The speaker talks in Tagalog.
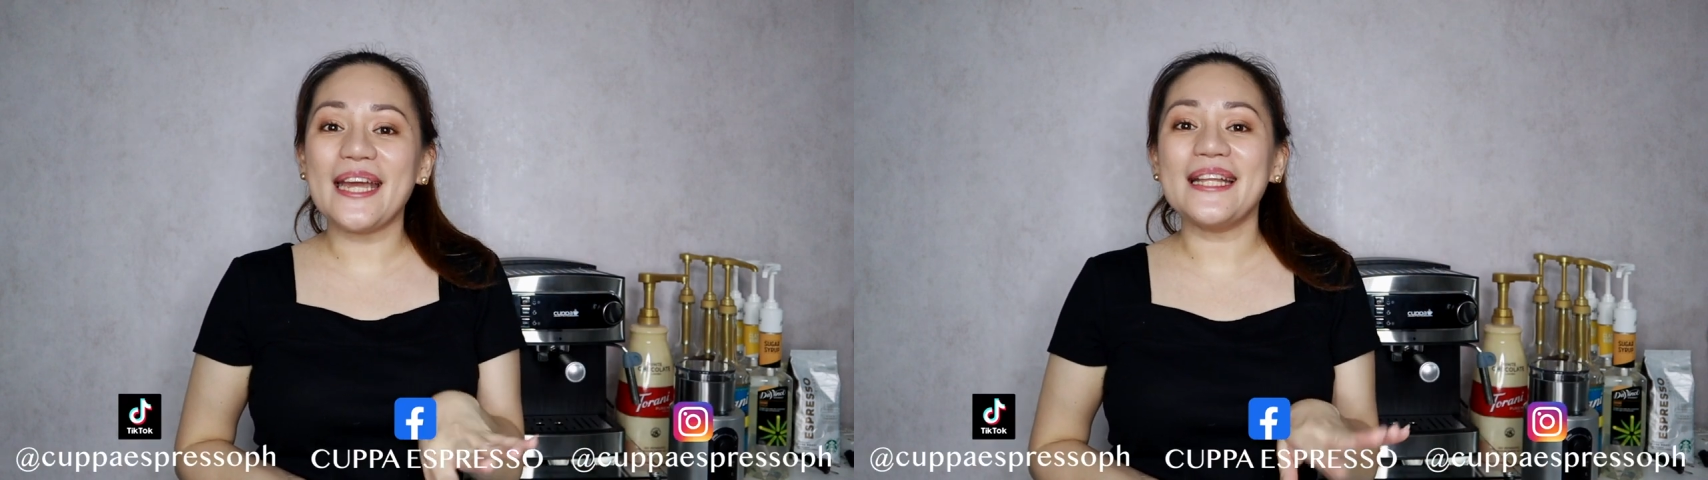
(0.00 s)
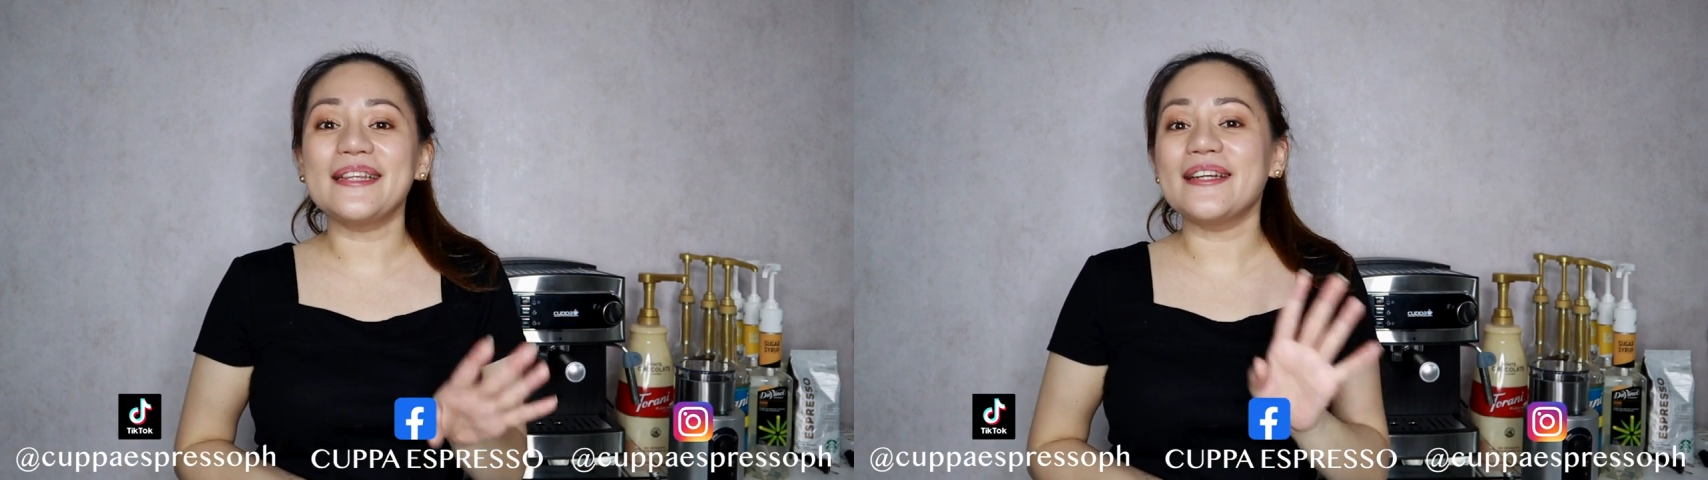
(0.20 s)

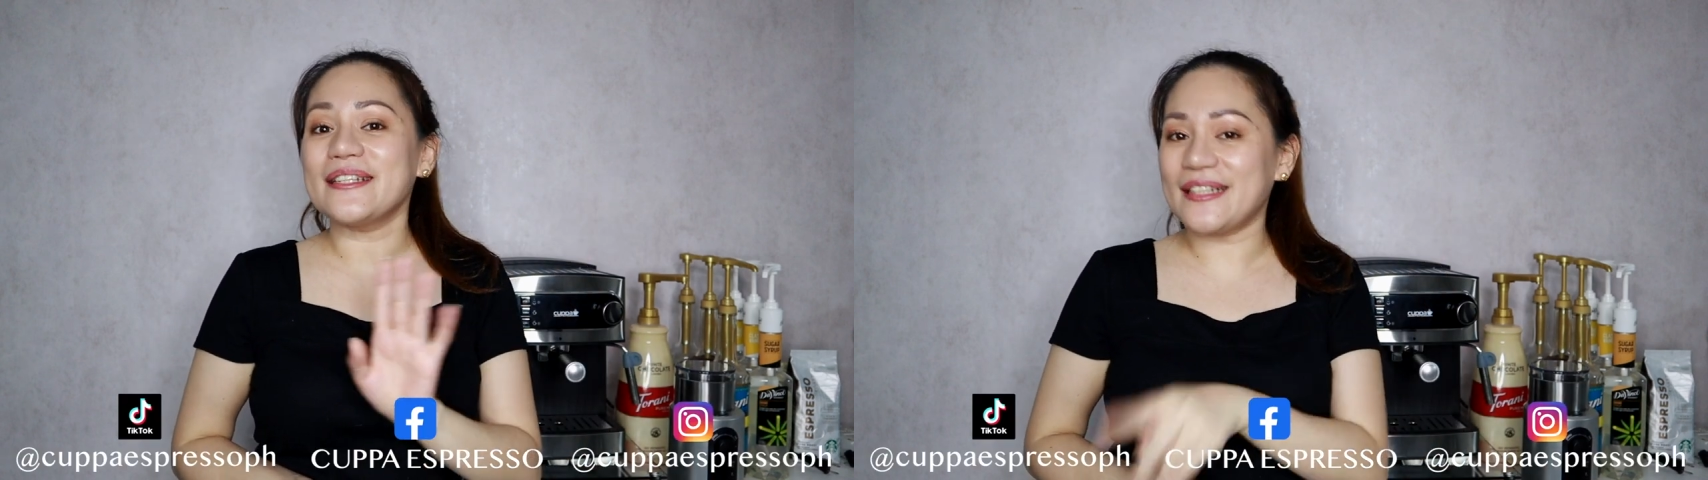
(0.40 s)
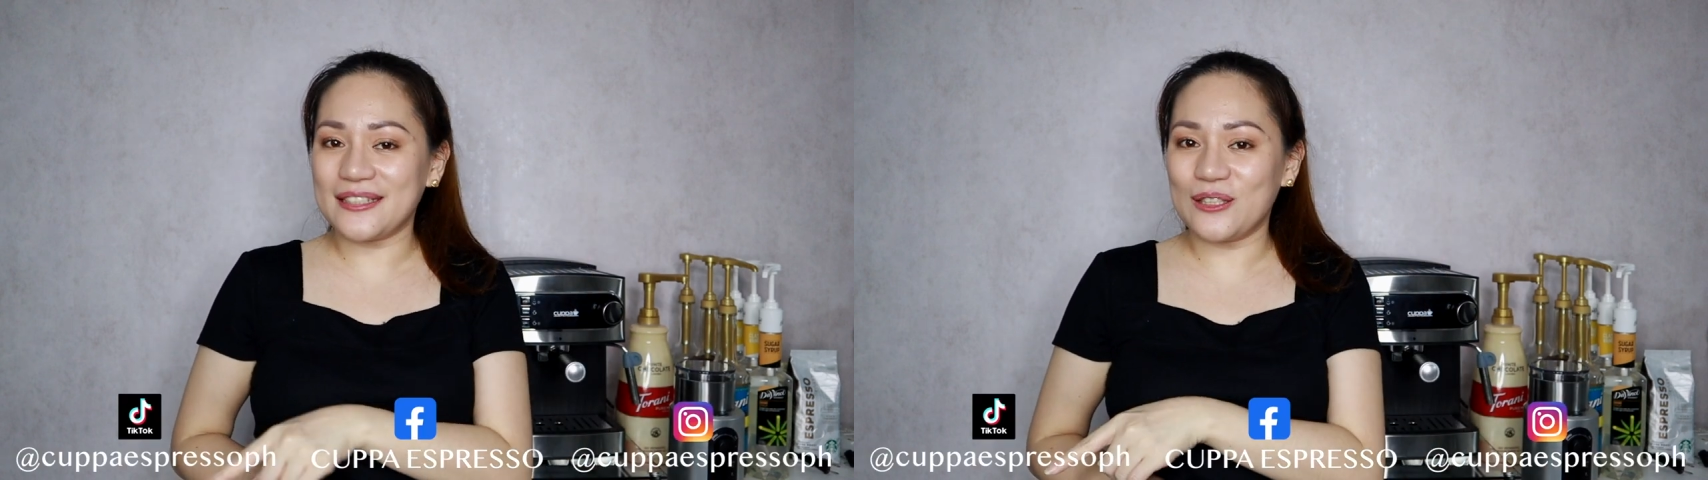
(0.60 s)
and
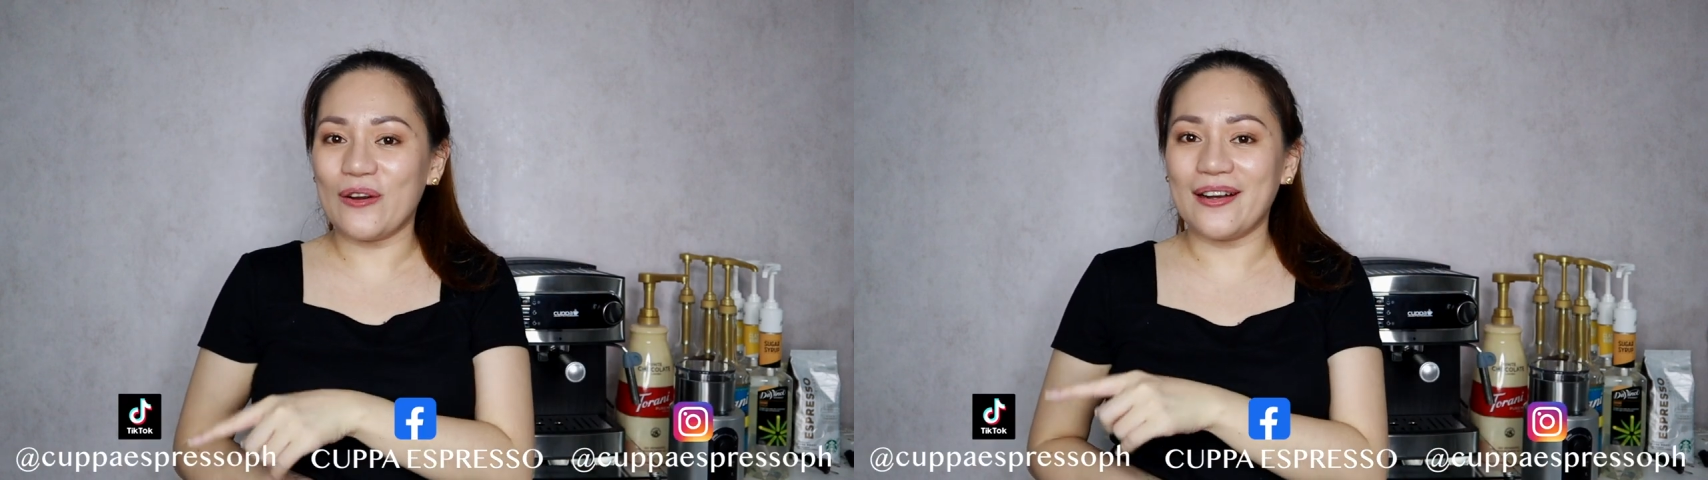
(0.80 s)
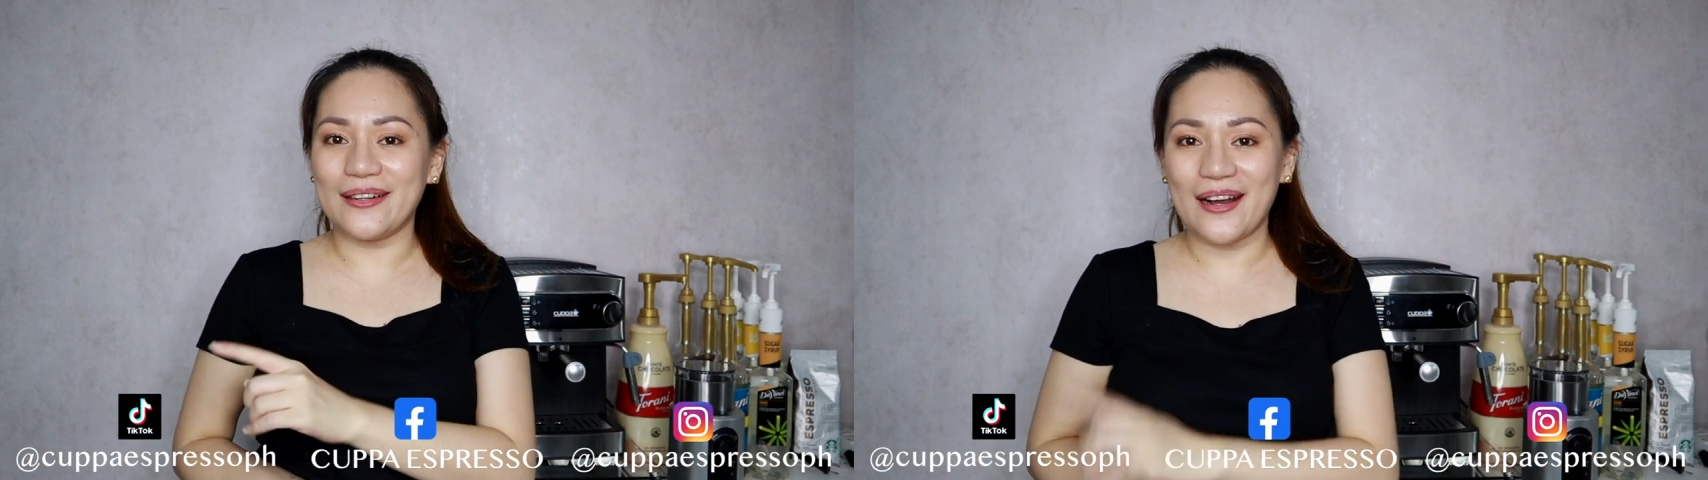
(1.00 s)
their
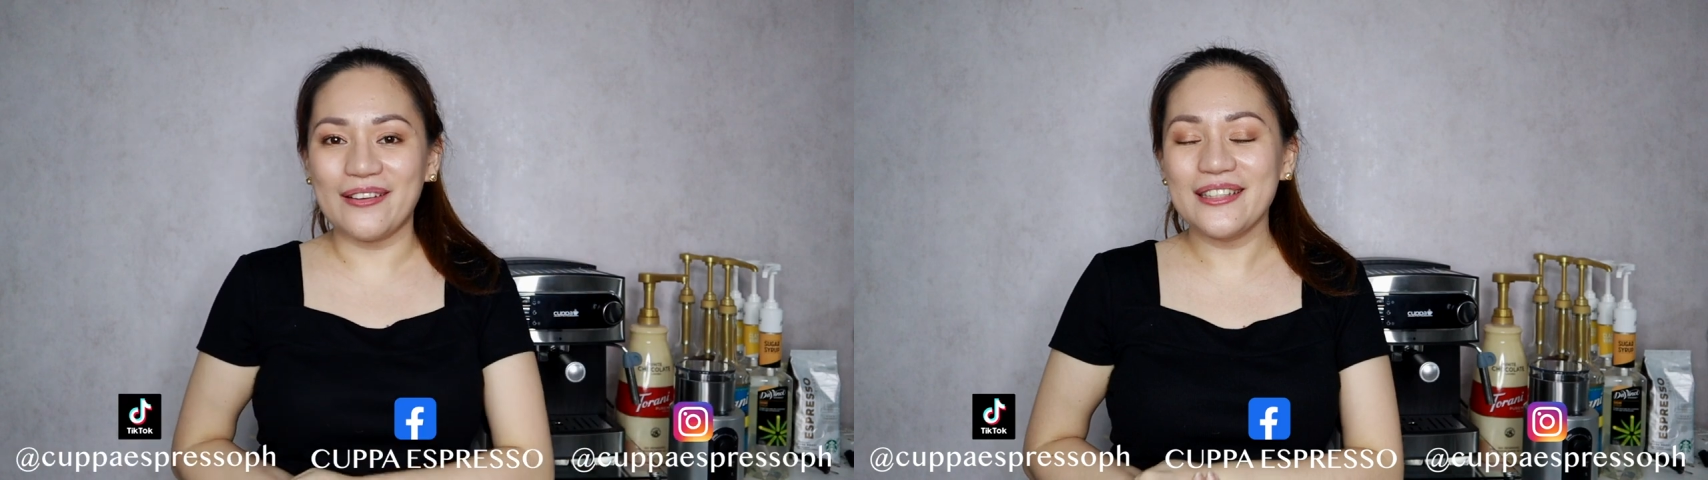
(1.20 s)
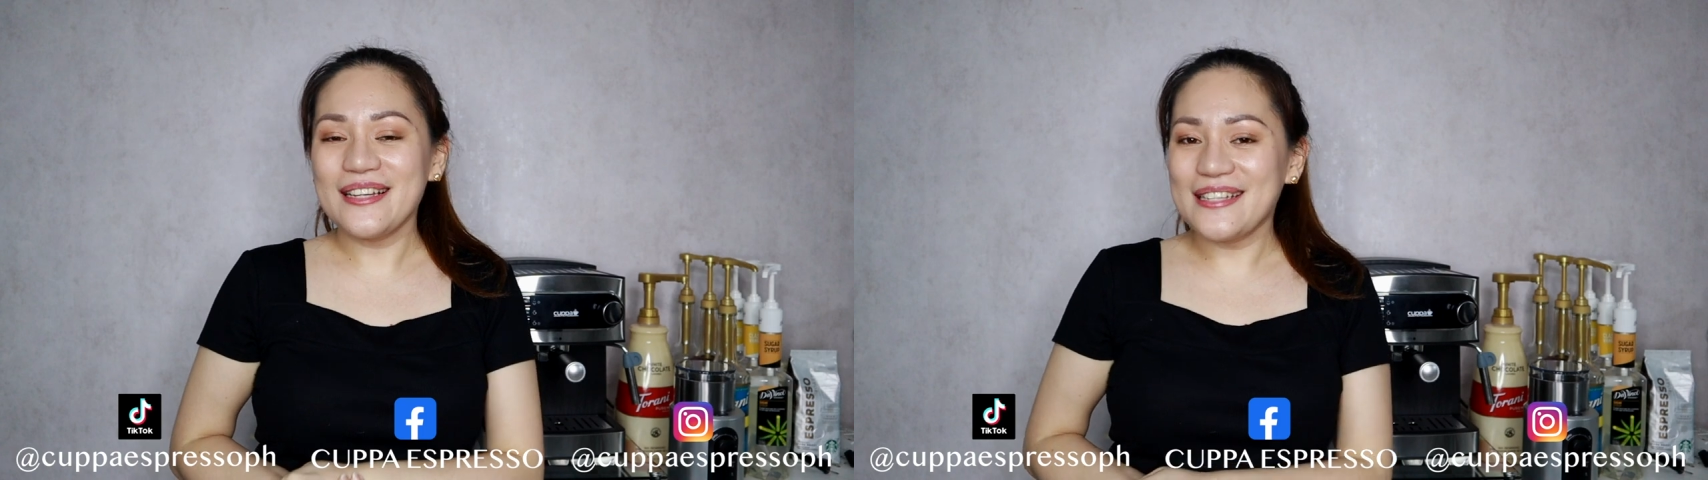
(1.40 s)
TikTok account.